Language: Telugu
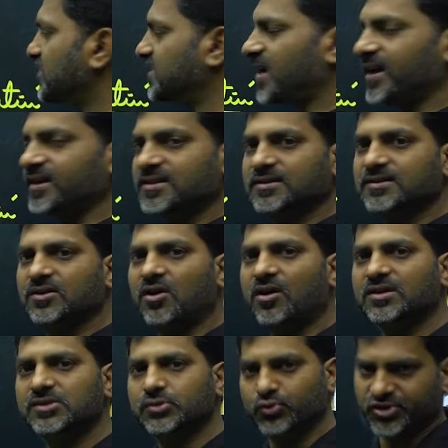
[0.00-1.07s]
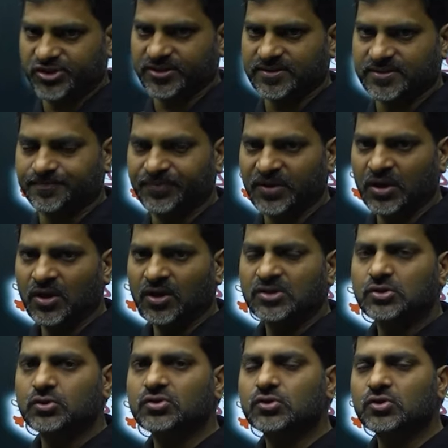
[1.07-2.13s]
సొసైటస్ ఆర్ సోషియస్
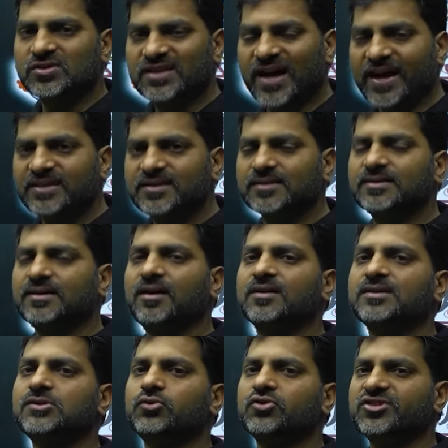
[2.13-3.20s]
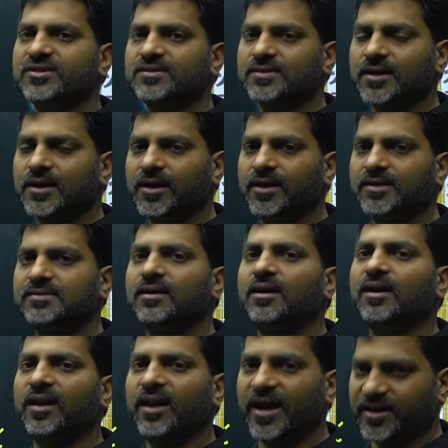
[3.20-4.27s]
సో సొసైటస్ ఆర్ సోషియస్ ఈజ్
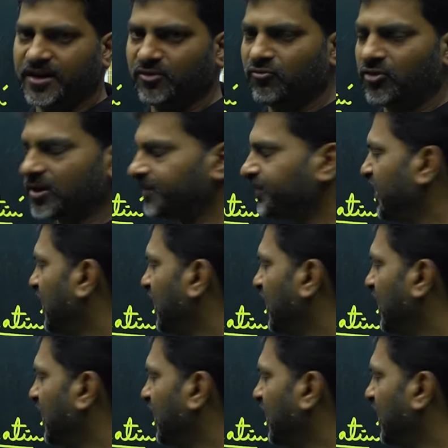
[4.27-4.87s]
అ లాటిన్ వర్డ్